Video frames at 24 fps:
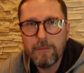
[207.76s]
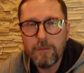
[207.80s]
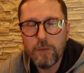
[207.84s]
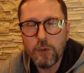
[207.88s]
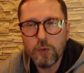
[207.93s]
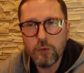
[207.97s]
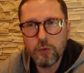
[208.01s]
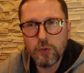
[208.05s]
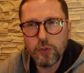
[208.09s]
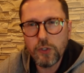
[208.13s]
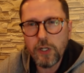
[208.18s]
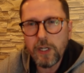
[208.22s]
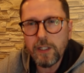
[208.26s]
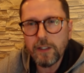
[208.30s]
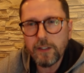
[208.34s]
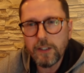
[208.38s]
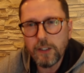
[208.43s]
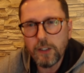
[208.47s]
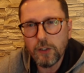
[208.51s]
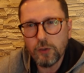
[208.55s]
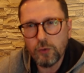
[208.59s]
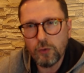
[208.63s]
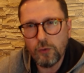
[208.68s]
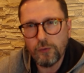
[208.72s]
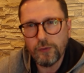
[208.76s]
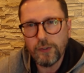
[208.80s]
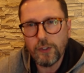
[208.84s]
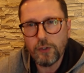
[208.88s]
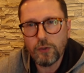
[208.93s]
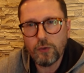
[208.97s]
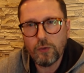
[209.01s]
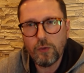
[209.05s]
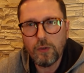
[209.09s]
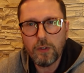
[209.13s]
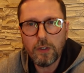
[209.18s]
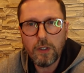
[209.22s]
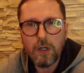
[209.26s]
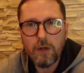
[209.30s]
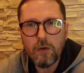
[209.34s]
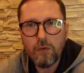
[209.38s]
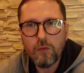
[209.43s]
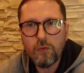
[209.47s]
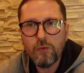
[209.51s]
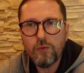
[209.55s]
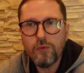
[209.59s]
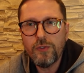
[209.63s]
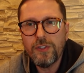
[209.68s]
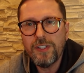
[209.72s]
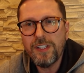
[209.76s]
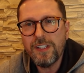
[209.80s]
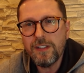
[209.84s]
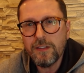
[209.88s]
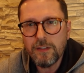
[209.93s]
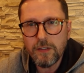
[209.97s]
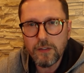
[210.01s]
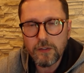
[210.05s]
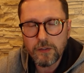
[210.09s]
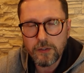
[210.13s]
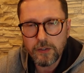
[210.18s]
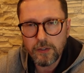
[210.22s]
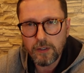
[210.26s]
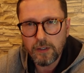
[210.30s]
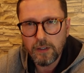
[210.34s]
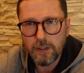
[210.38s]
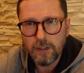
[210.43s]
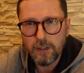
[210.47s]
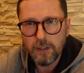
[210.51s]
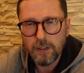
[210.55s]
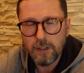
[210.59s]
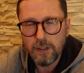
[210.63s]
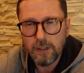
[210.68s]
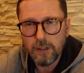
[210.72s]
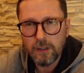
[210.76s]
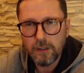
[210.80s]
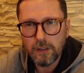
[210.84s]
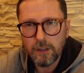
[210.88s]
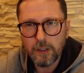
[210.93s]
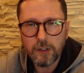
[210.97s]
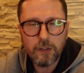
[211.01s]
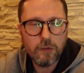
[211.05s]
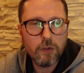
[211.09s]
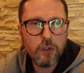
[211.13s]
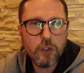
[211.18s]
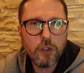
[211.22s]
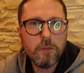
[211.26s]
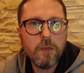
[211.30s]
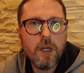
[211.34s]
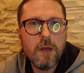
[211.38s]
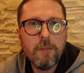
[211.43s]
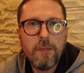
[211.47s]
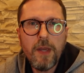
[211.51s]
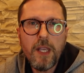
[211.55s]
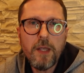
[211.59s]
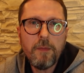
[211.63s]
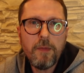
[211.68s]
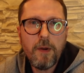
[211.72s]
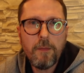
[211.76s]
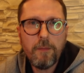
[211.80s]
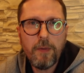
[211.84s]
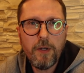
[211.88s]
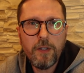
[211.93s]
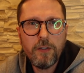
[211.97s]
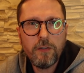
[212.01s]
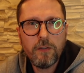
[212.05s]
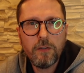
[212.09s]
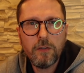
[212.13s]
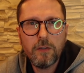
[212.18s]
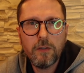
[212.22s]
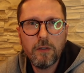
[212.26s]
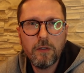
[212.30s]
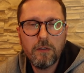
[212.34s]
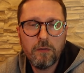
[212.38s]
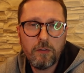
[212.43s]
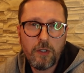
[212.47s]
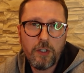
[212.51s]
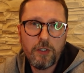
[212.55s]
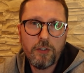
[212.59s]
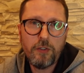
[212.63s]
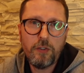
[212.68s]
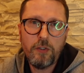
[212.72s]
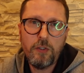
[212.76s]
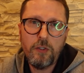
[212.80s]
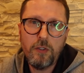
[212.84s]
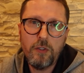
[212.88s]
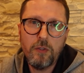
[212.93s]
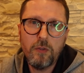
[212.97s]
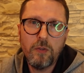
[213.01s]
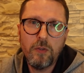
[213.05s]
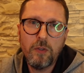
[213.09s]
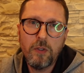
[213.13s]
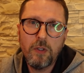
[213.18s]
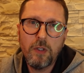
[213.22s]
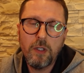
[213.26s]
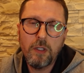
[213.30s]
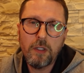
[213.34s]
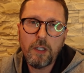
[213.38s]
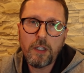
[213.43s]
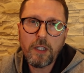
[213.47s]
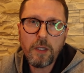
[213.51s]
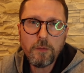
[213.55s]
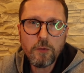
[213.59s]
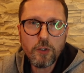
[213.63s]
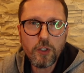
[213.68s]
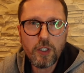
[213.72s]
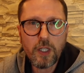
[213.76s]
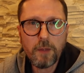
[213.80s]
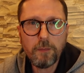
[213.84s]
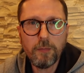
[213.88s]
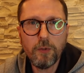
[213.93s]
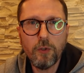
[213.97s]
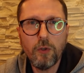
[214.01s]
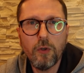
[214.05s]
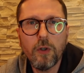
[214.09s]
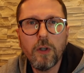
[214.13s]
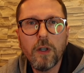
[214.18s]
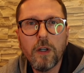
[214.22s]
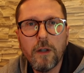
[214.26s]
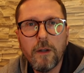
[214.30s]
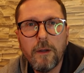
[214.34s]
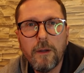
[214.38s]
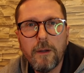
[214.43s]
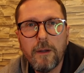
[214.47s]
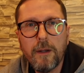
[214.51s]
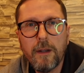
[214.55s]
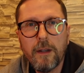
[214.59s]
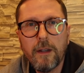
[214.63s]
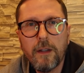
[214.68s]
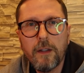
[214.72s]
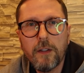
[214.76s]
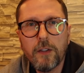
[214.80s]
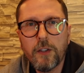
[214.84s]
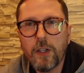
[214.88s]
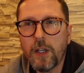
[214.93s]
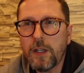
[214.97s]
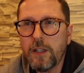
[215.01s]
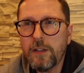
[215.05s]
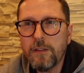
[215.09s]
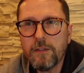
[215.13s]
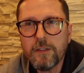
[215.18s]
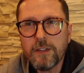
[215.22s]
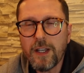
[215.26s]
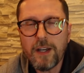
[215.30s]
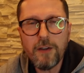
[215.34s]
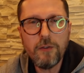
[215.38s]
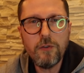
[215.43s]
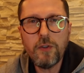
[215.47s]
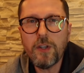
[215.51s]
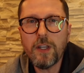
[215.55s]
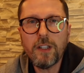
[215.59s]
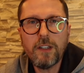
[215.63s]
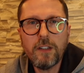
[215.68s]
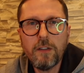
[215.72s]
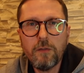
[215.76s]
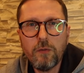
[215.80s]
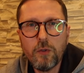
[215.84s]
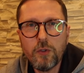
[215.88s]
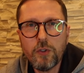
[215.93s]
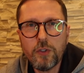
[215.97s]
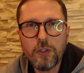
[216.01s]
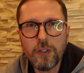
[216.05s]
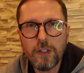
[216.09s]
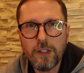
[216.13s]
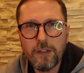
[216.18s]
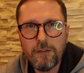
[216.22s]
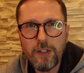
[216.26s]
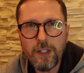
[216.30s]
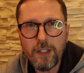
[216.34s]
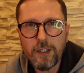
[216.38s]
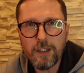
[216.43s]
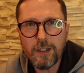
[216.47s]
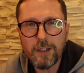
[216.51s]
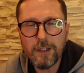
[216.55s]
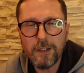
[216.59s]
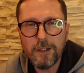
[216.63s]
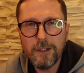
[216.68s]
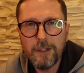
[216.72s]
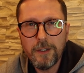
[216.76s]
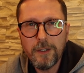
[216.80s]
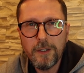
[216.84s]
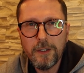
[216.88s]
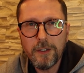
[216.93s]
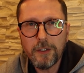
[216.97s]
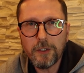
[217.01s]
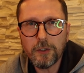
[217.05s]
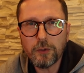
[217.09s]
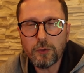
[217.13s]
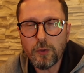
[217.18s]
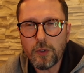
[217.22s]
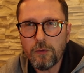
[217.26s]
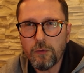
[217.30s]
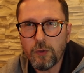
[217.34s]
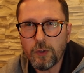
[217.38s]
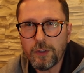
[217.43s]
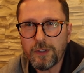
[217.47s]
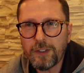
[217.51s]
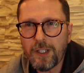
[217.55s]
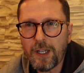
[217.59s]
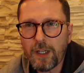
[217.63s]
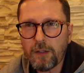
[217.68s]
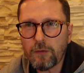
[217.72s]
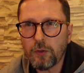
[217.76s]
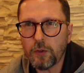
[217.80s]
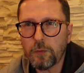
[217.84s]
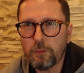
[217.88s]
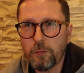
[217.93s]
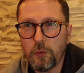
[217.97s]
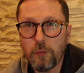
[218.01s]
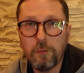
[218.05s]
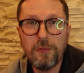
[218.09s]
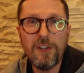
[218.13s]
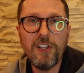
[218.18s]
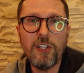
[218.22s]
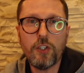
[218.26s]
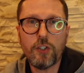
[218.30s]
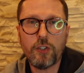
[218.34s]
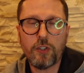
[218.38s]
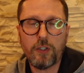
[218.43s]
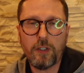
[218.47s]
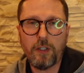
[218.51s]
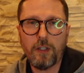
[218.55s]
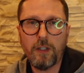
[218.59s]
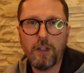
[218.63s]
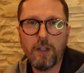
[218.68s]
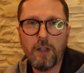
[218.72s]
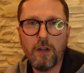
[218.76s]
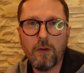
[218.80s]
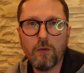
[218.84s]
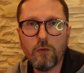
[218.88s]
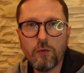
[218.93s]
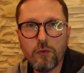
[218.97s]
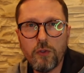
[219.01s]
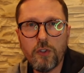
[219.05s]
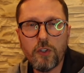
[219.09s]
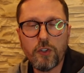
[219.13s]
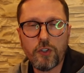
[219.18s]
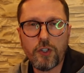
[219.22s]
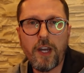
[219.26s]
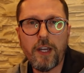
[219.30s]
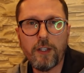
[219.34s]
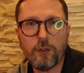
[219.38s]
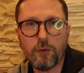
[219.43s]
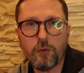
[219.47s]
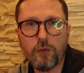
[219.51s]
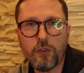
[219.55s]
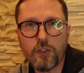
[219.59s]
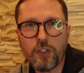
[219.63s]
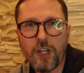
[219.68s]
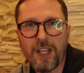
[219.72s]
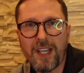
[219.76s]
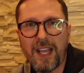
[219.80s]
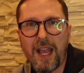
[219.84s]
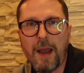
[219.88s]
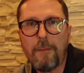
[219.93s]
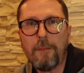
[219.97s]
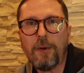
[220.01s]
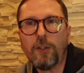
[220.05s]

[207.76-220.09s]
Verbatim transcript: Неужели ты готов настолько унизиться для того, чтобы опять попасть в Россию? А там же так плохо. Я не знаю ни одного человека, который вот так вот публично унижает, унижает, а